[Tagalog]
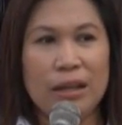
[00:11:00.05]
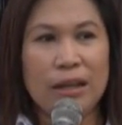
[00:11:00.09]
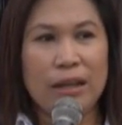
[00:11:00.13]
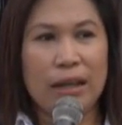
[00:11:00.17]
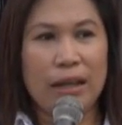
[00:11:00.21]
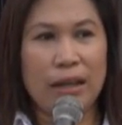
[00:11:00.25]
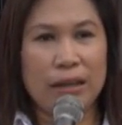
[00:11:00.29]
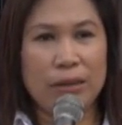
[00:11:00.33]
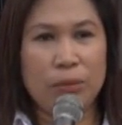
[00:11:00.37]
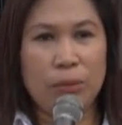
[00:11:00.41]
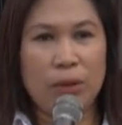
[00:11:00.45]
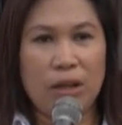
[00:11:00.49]

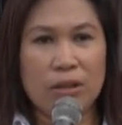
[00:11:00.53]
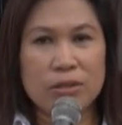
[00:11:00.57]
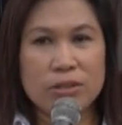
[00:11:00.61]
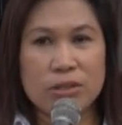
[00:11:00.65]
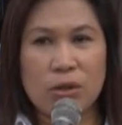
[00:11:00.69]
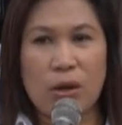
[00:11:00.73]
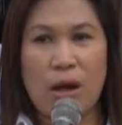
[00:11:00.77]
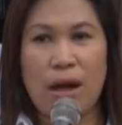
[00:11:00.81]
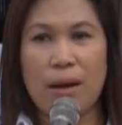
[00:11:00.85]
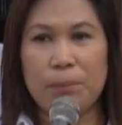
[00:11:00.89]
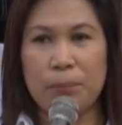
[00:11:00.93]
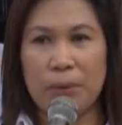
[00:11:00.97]
And we
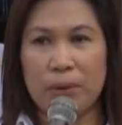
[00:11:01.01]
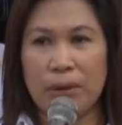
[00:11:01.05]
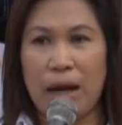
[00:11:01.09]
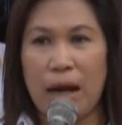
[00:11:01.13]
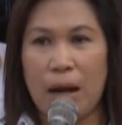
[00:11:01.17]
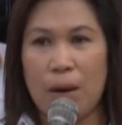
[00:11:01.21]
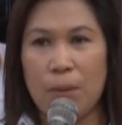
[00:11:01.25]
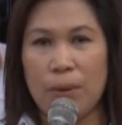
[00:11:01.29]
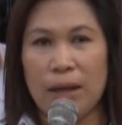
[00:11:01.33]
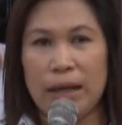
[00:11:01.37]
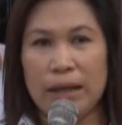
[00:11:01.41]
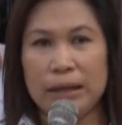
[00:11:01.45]
also have
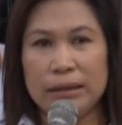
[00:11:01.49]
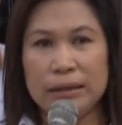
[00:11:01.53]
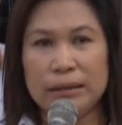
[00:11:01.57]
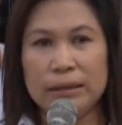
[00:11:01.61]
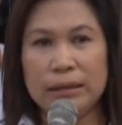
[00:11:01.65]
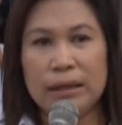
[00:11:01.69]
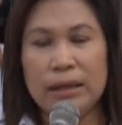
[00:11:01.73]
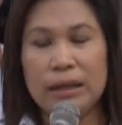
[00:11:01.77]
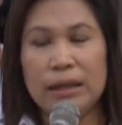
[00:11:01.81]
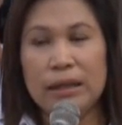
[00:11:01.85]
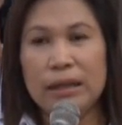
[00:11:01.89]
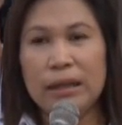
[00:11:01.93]

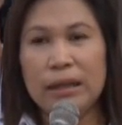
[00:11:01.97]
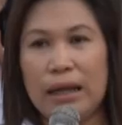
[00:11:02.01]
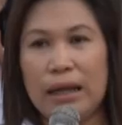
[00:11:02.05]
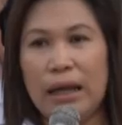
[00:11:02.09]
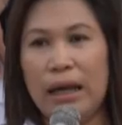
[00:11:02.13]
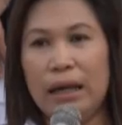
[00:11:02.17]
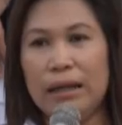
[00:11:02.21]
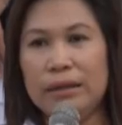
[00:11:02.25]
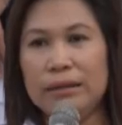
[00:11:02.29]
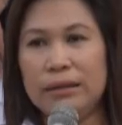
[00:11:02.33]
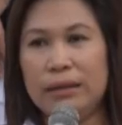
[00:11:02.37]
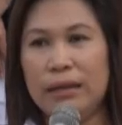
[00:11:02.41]
Borawan,
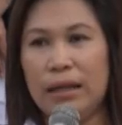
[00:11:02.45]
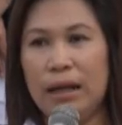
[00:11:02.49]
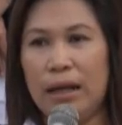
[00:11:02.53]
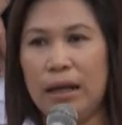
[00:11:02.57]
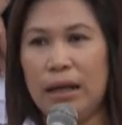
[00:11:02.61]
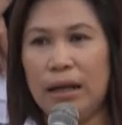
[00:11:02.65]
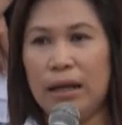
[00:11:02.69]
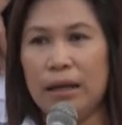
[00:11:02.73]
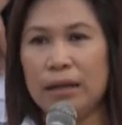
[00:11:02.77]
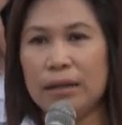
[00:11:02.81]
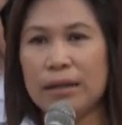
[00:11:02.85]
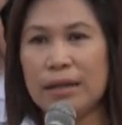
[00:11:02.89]
and
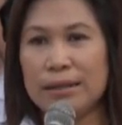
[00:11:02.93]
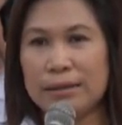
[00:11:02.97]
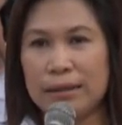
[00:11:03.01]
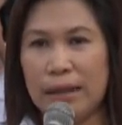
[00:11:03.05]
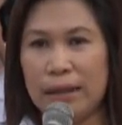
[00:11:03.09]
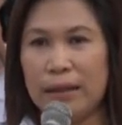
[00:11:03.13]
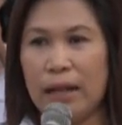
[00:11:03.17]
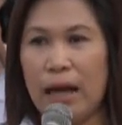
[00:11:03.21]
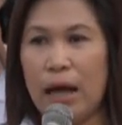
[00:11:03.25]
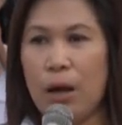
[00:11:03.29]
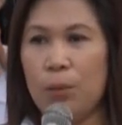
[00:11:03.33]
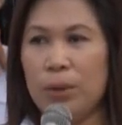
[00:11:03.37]
uh,
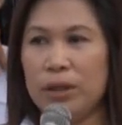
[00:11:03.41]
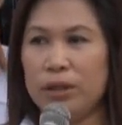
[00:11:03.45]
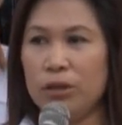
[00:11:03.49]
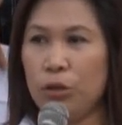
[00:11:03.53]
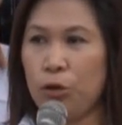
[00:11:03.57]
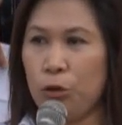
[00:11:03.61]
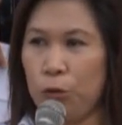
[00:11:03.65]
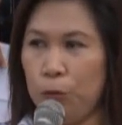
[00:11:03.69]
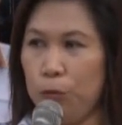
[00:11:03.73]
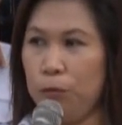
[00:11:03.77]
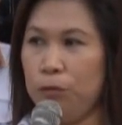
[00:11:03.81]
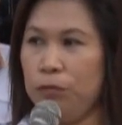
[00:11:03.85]
Katanawan
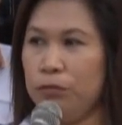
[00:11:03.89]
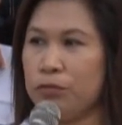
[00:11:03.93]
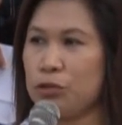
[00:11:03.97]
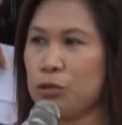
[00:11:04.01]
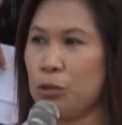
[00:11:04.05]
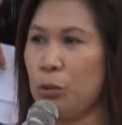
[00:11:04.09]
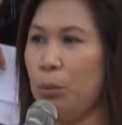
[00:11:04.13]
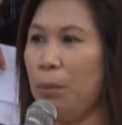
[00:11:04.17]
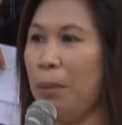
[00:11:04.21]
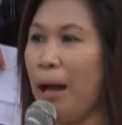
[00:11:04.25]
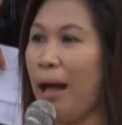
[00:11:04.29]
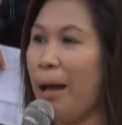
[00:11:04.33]
Cove.
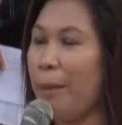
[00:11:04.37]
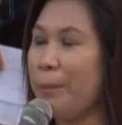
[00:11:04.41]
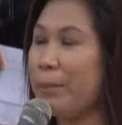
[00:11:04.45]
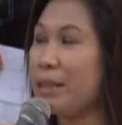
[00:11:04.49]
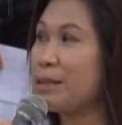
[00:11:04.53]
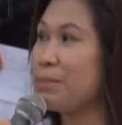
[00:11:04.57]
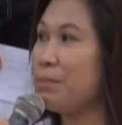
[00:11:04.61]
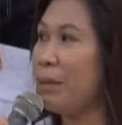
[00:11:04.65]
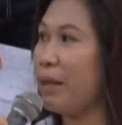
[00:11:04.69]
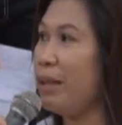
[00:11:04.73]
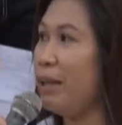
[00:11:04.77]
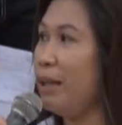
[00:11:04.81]
So baka
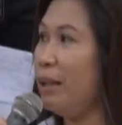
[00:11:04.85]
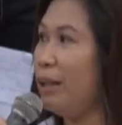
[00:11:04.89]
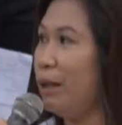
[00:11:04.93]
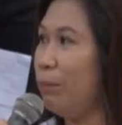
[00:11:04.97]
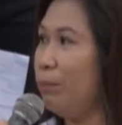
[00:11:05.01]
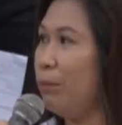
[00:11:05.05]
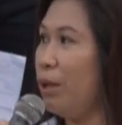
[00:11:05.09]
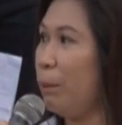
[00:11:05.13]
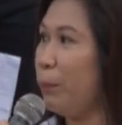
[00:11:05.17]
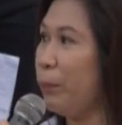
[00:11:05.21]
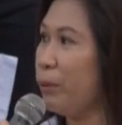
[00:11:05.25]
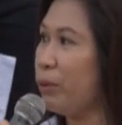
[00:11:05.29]
mas
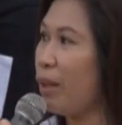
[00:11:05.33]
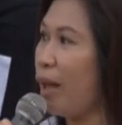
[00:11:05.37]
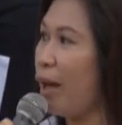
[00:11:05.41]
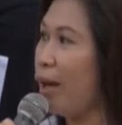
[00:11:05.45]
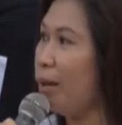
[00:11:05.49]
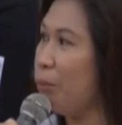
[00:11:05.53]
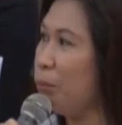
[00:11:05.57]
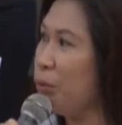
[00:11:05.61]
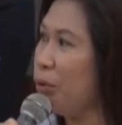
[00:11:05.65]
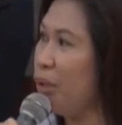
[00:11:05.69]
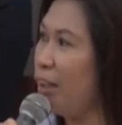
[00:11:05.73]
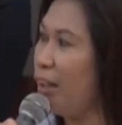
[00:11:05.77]
mainam na
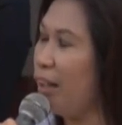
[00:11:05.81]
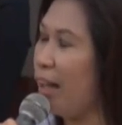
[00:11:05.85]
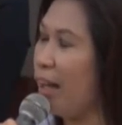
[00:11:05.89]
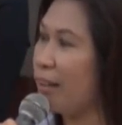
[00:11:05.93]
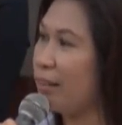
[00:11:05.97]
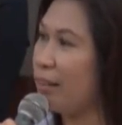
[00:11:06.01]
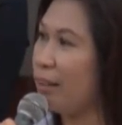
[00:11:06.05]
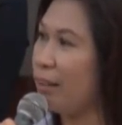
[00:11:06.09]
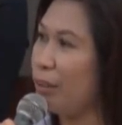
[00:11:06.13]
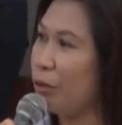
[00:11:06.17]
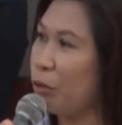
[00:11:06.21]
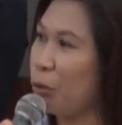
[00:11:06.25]
puntahan muna
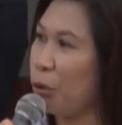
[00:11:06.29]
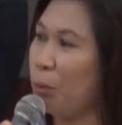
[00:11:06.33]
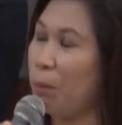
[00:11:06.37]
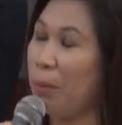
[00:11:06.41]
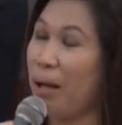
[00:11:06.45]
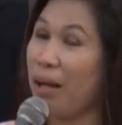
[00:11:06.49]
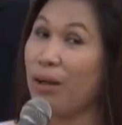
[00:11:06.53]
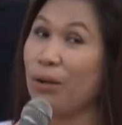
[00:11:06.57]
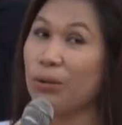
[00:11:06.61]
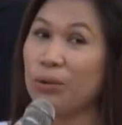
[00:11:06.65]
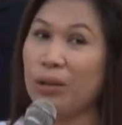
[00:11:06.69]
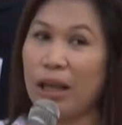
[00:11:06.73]
natin ito
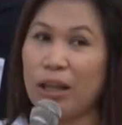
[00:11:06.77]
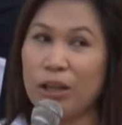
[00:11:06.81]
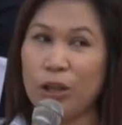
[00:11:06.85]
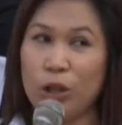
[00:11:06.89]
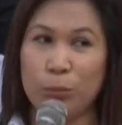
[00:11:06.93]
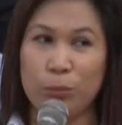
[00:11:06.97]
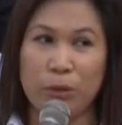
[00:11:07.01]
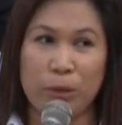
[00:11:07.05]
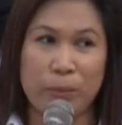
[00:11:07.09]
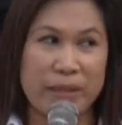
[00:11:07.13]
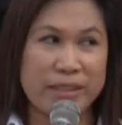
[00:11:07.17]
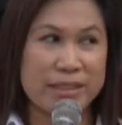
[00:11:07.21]
bago tayo
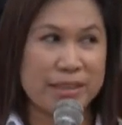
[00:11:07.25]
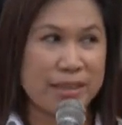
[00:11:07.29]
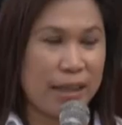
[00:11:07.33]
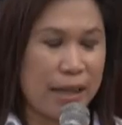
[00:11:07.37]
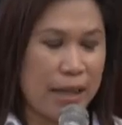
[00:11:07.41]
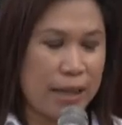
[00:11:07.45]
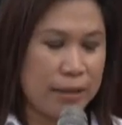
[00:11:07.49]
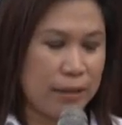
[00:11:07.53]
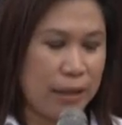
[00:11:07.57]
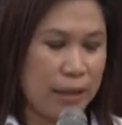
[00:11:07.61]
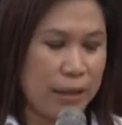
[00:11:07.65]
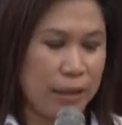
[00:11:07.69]
lumabas ng
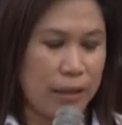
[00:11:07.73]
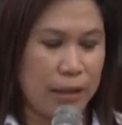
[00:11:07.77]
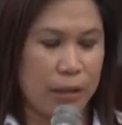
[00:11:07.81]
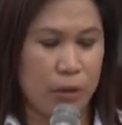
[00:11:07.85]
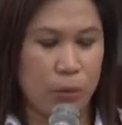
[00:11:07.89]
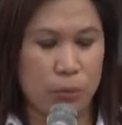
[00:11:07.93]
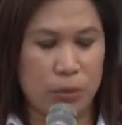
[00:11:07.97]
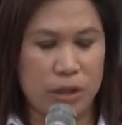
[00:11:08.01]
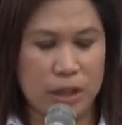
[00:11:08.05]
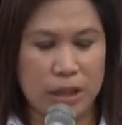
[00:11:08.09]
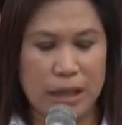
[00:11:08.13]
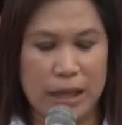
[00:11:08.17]
ating
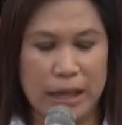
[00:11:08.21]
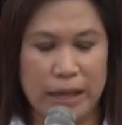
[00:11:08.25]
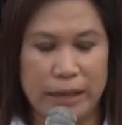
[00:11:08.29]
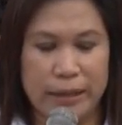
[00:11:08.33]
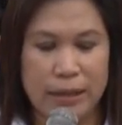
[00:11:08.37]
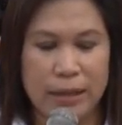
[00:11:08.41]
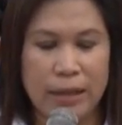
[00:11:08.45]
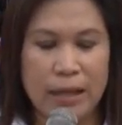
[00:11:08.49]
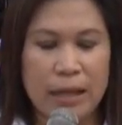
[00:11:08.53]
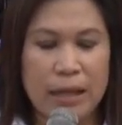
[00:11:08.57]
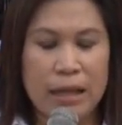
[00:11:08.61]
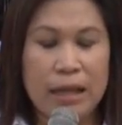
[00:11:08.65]

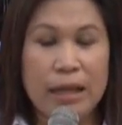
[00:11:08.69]
lalawigan.